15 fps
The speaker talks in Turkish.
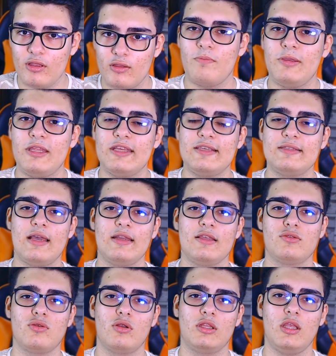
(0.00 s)
Sonra 1-2
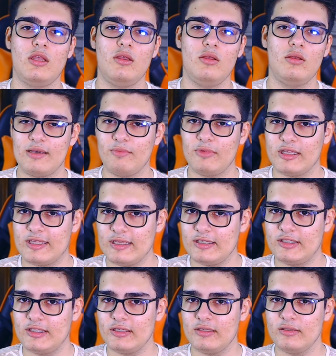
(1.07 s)
saniye sonra da sağımdaki
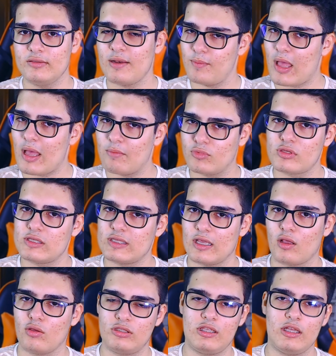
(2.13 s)
ışık, yani ben bunu
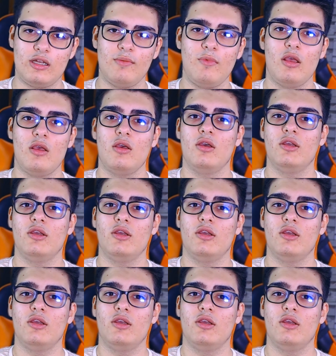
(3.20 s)
size gösteririm.